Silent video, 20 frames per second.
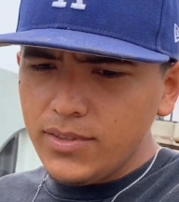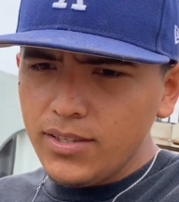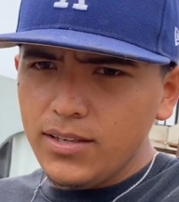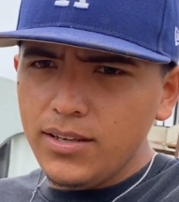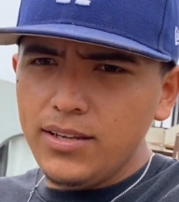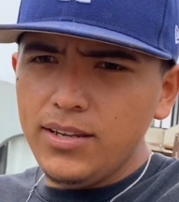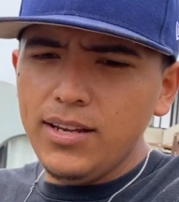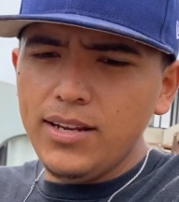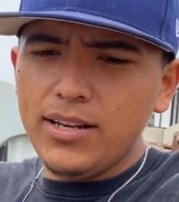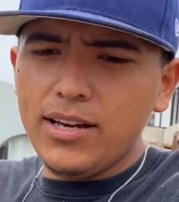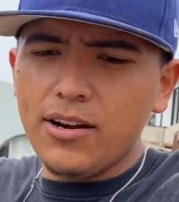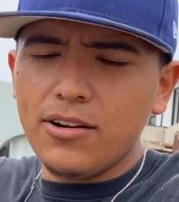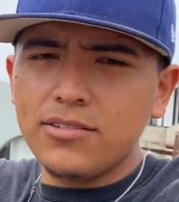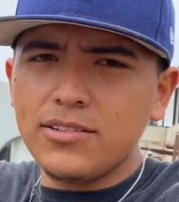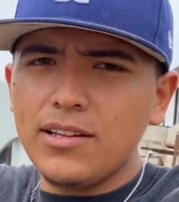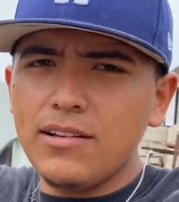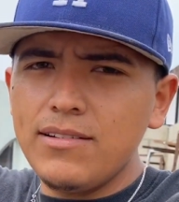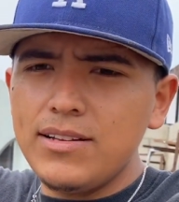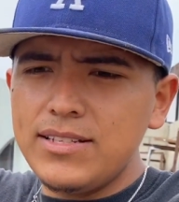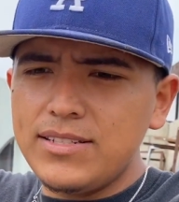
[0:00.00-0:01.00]
Y el carro
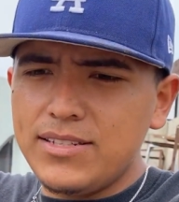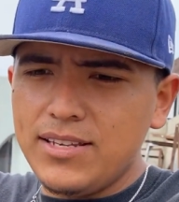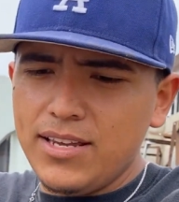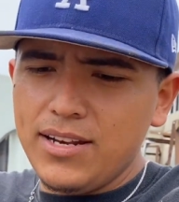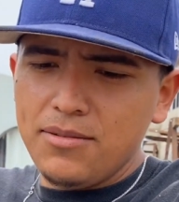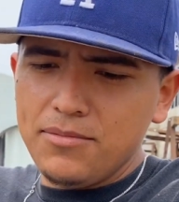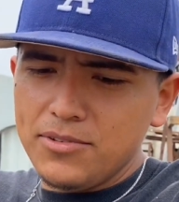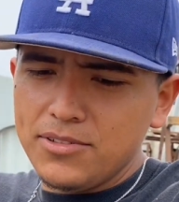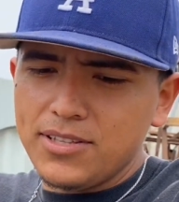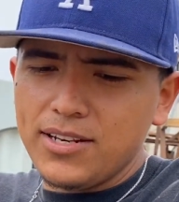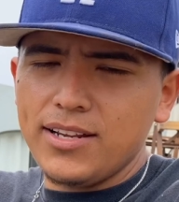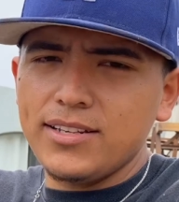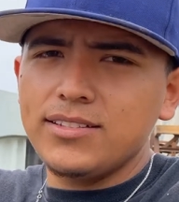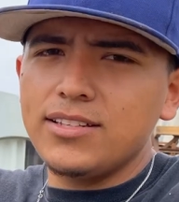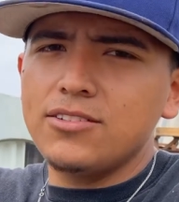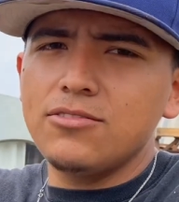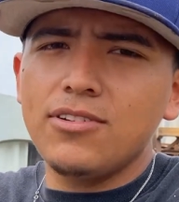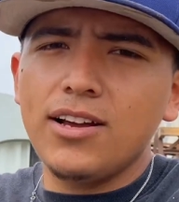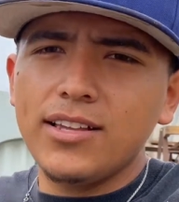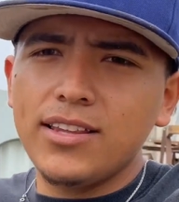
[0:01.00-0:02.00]
estaba al 100, amigos, traía
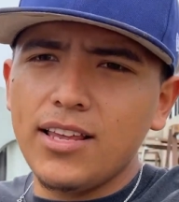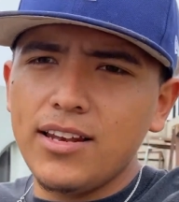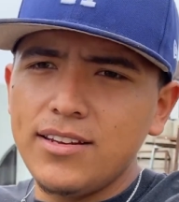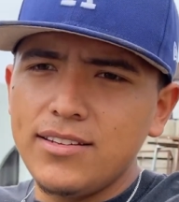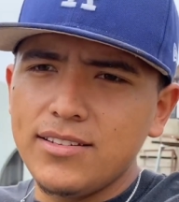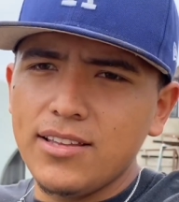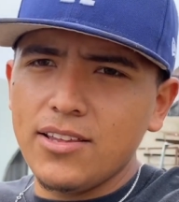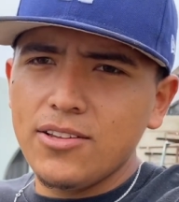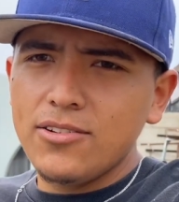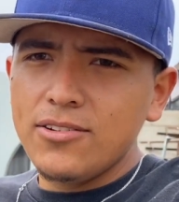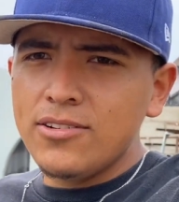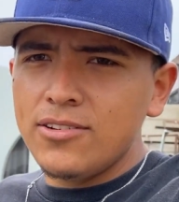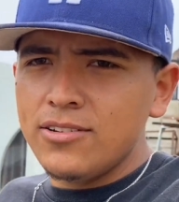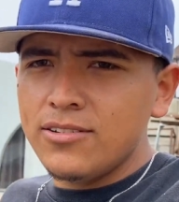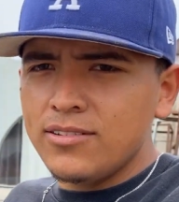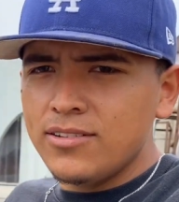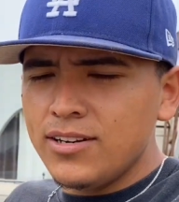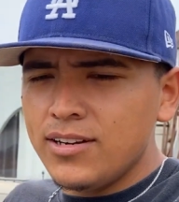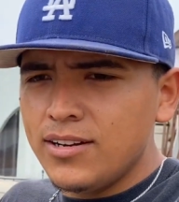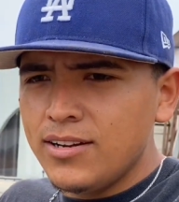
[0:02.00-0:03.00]
hasta su catalizador.
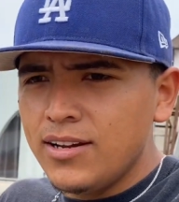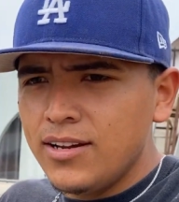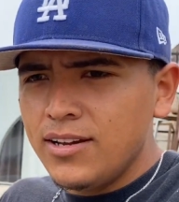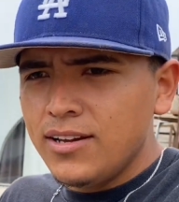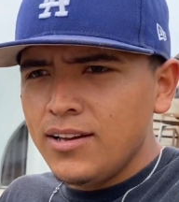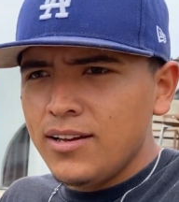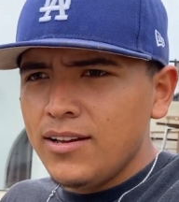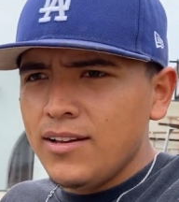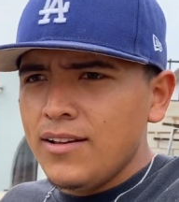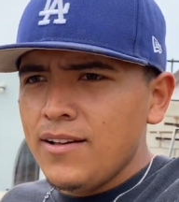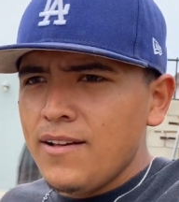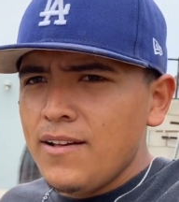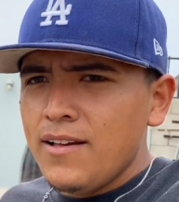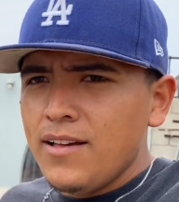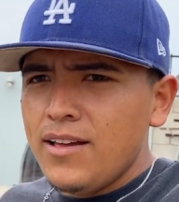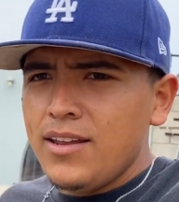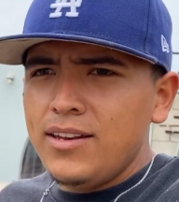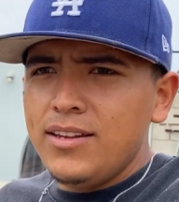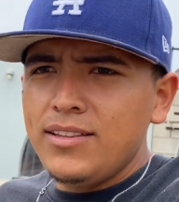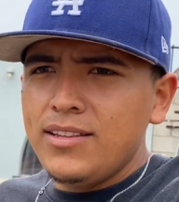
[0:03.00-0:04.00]

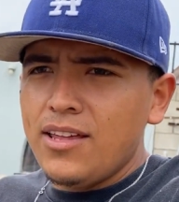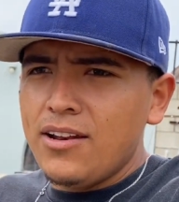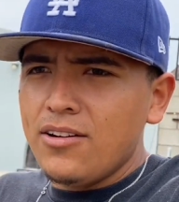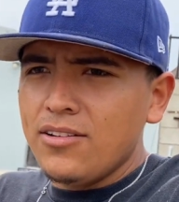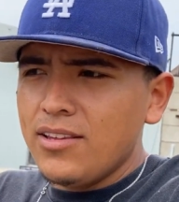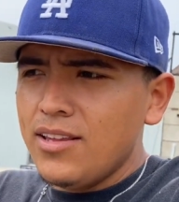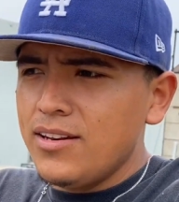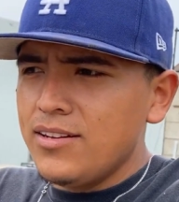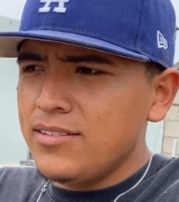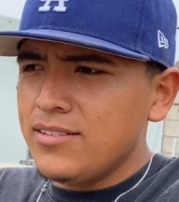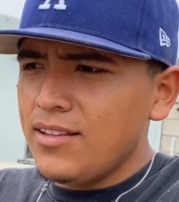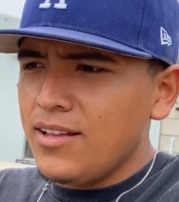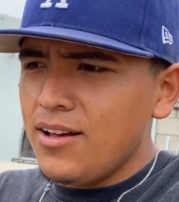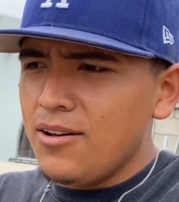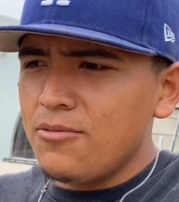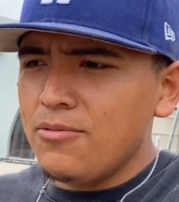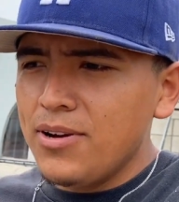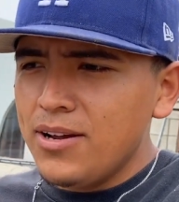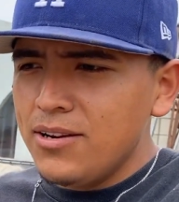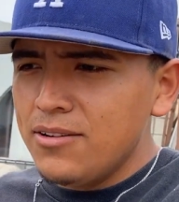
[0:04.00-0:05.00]
El interior también estaba
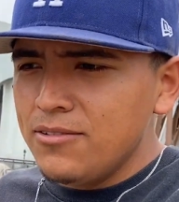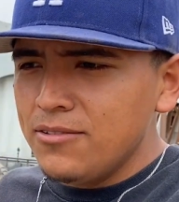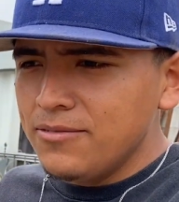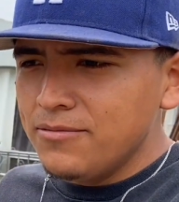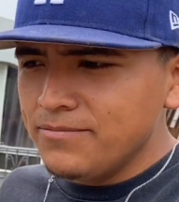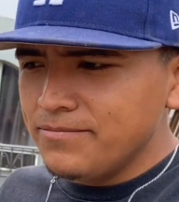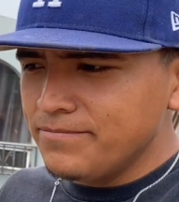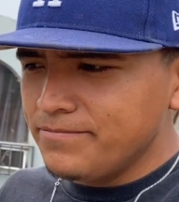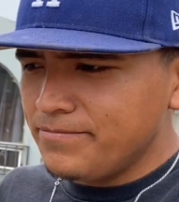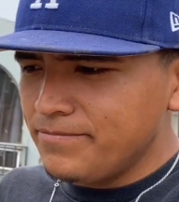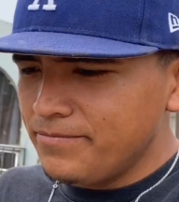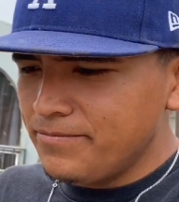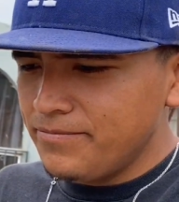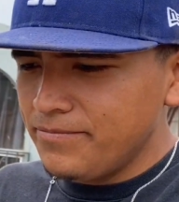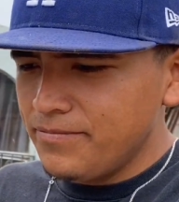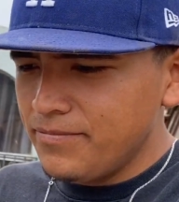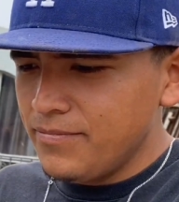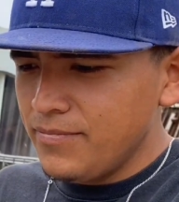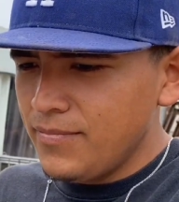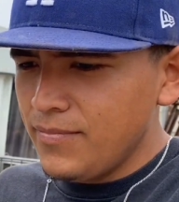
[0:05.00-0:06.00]
bueno.
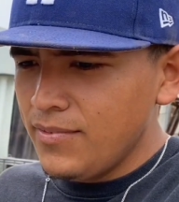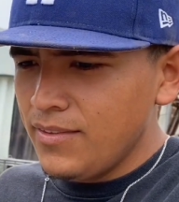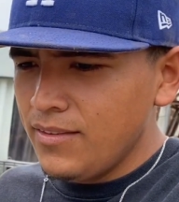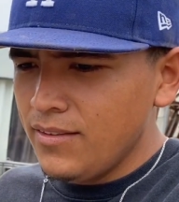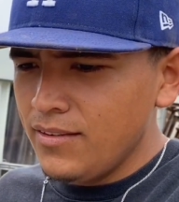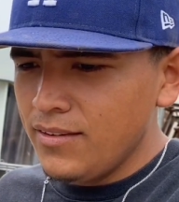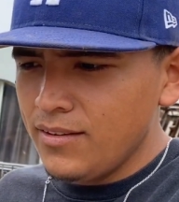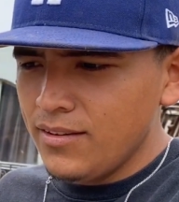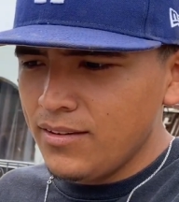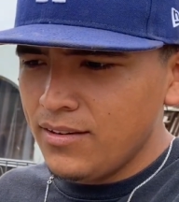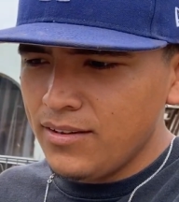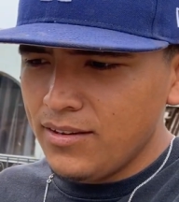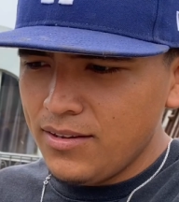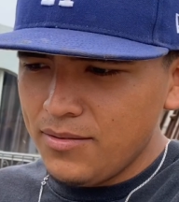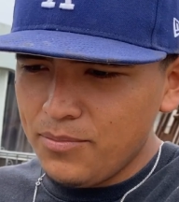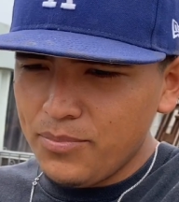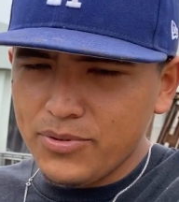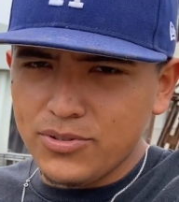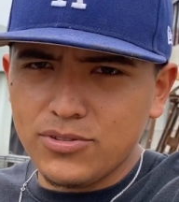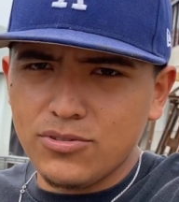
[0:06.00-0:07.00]
Eh,
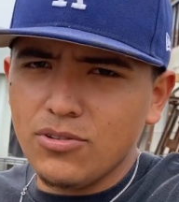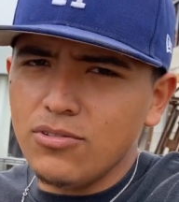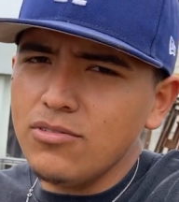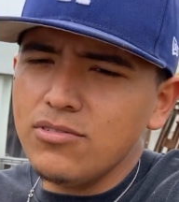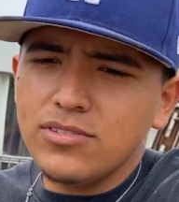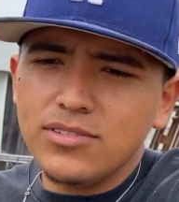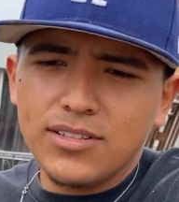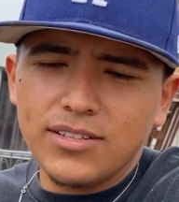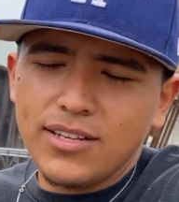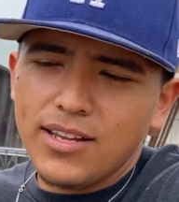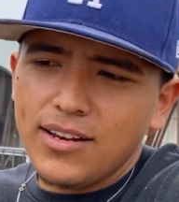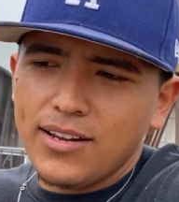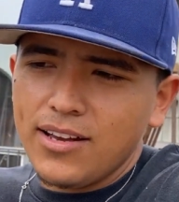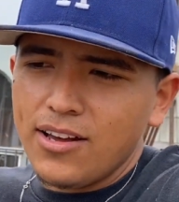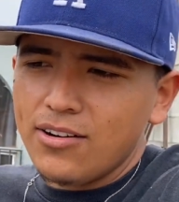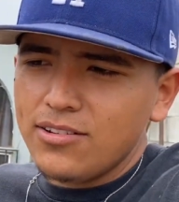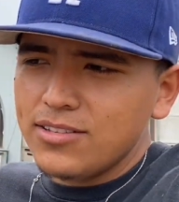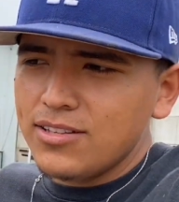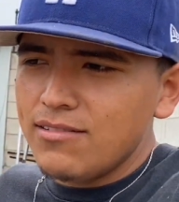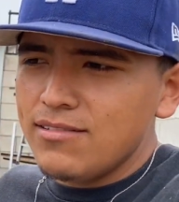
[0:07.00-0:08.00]
pues todos, el
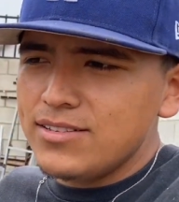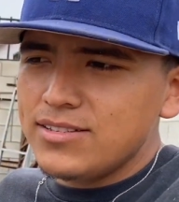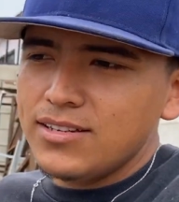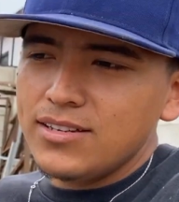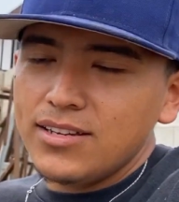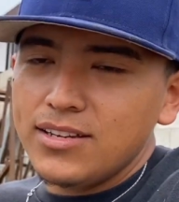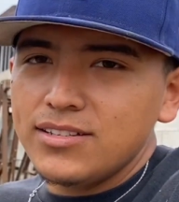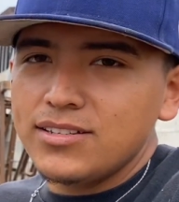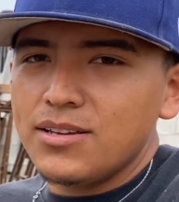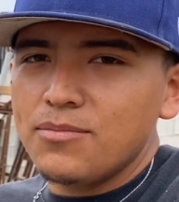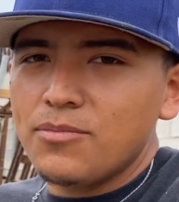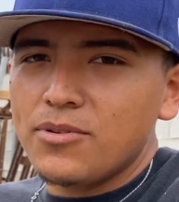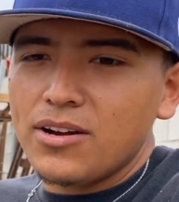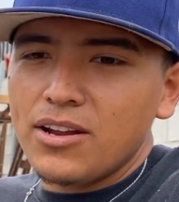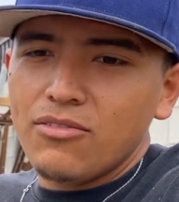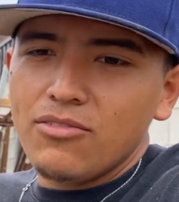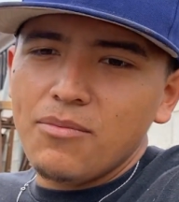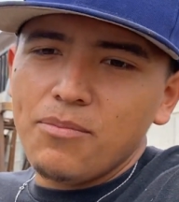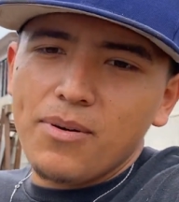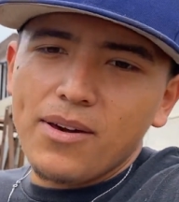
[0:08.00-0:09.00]
carro estaba al 100, quién sabe por
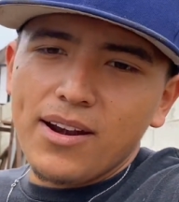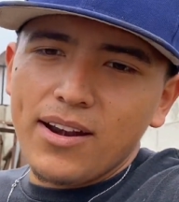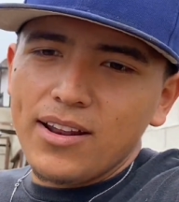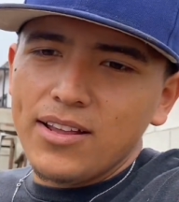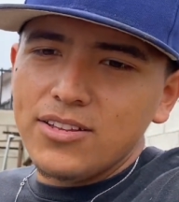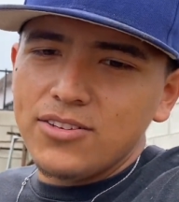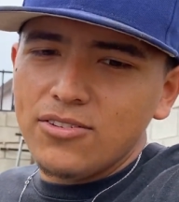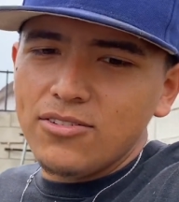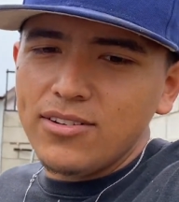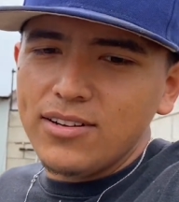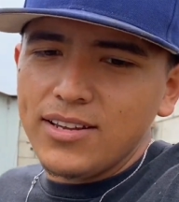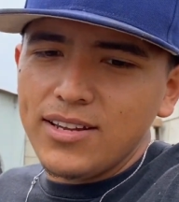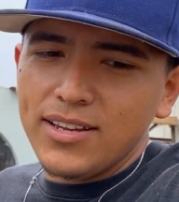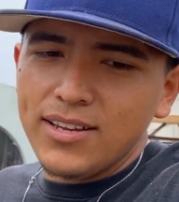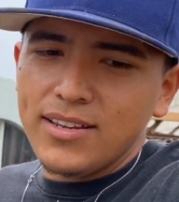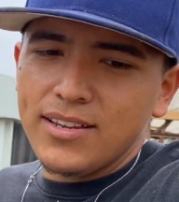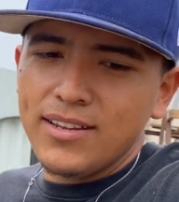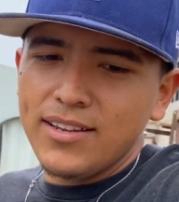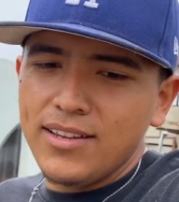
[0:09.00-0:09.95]
qué fue a parar al yonke.